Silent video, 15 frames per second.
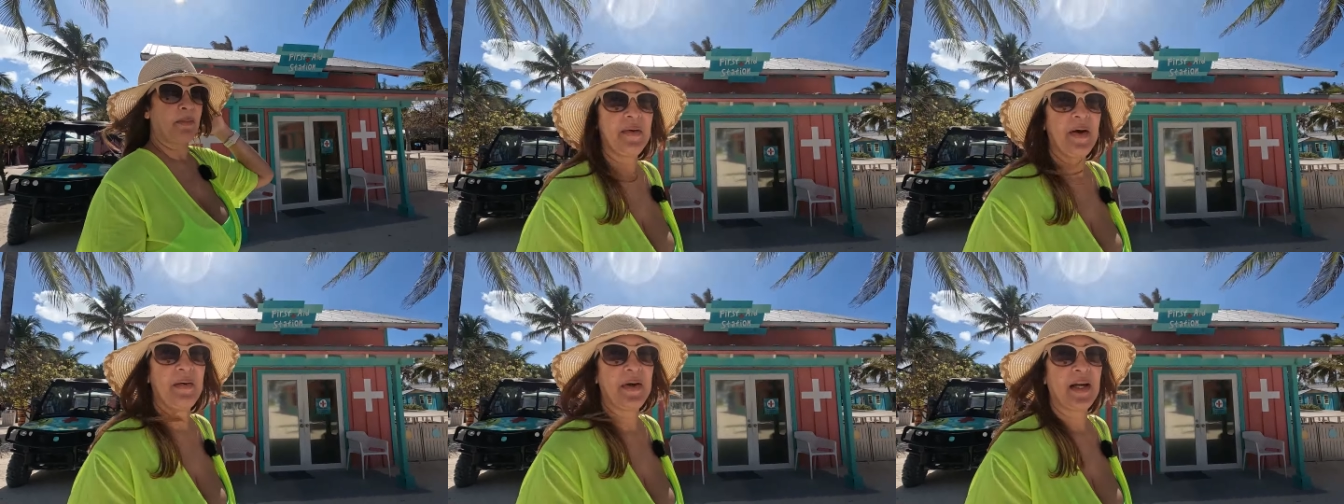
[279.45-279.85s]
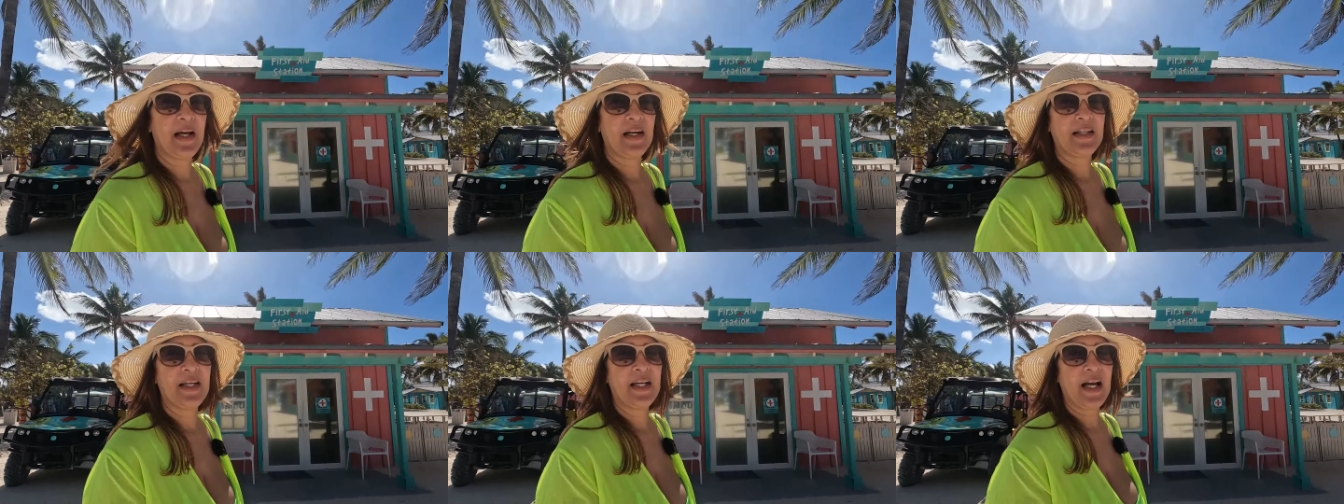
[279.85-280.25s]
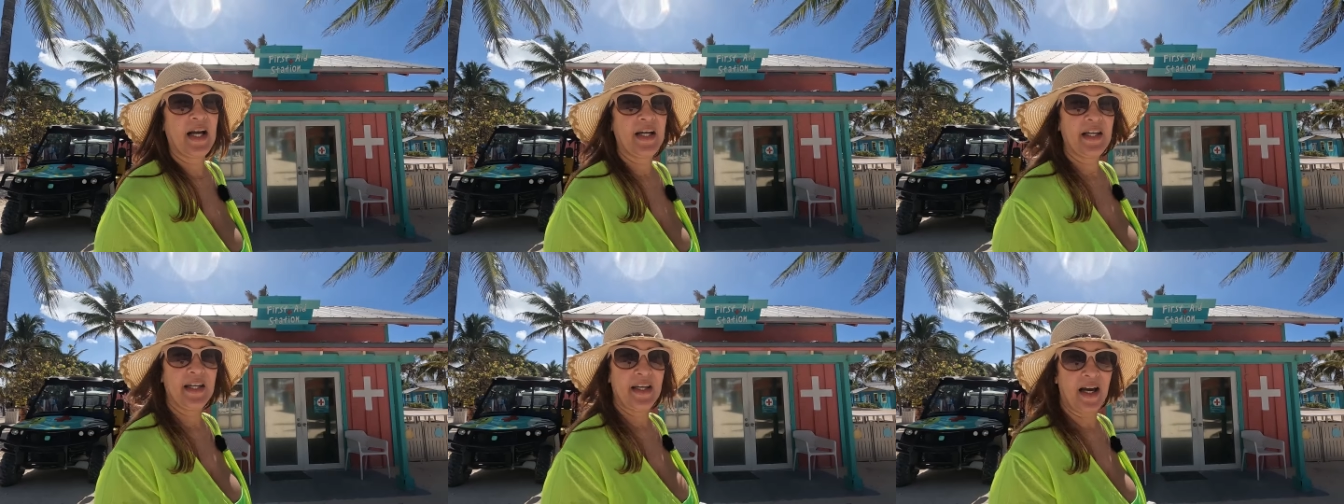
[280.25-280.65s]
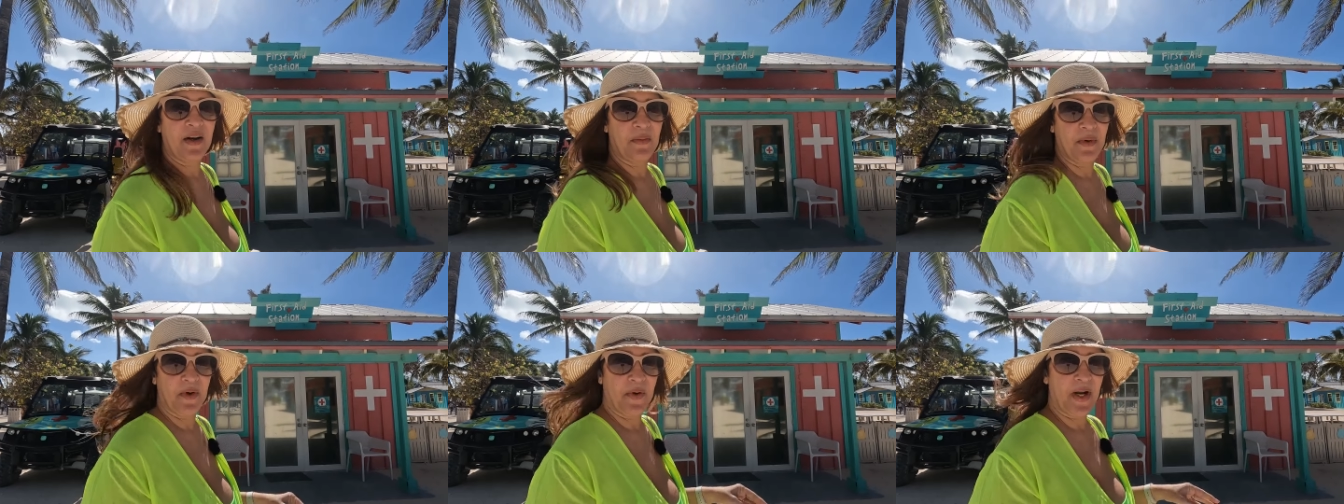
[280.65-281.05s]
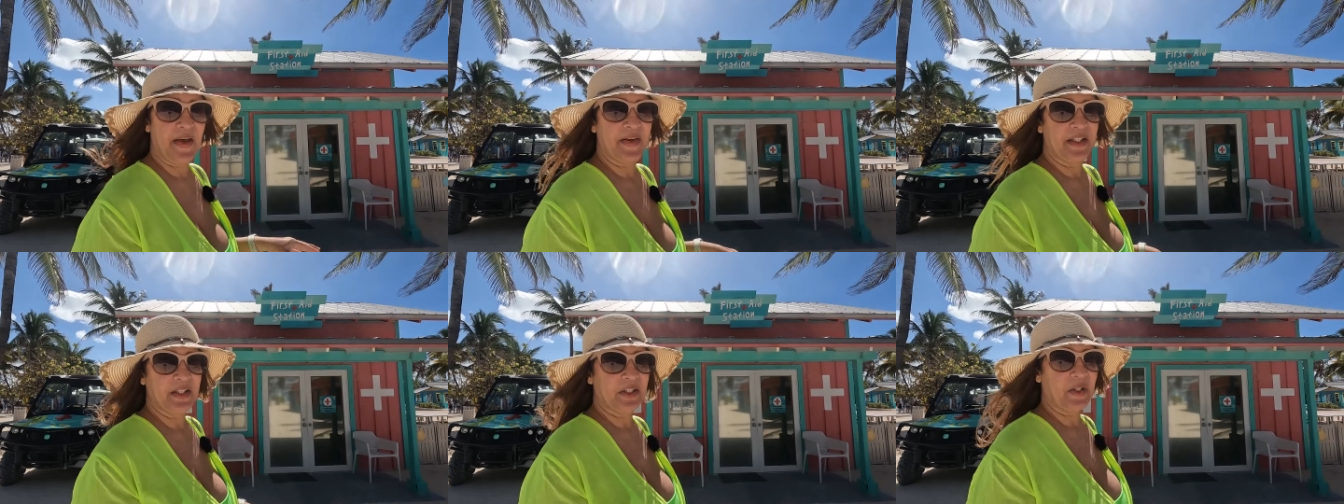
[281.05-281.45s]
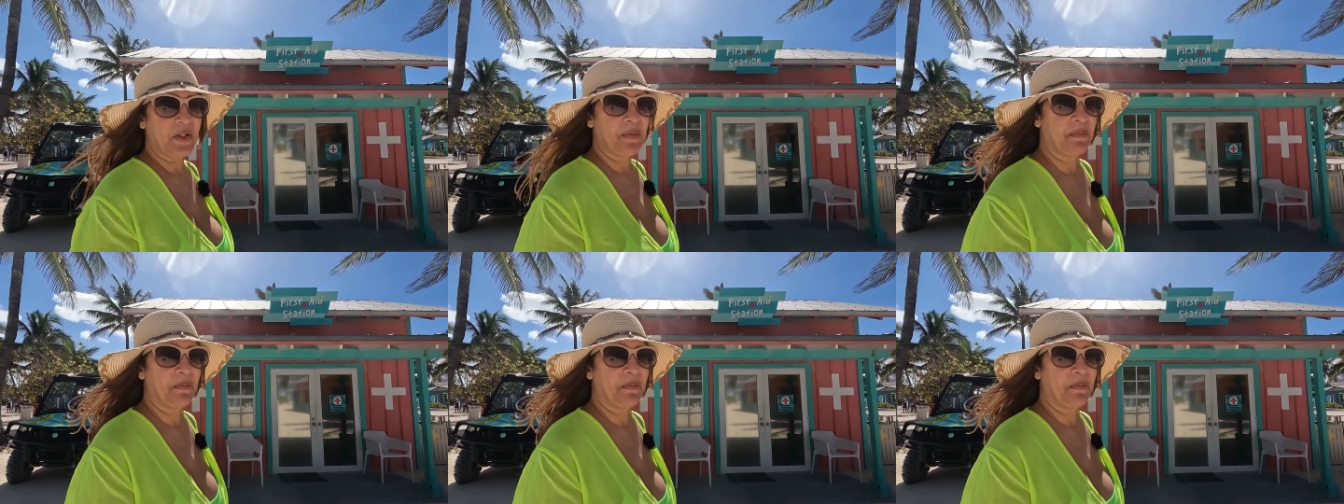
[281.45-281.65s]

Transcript: Debe haber alguien ahí, a lo mejor adentro,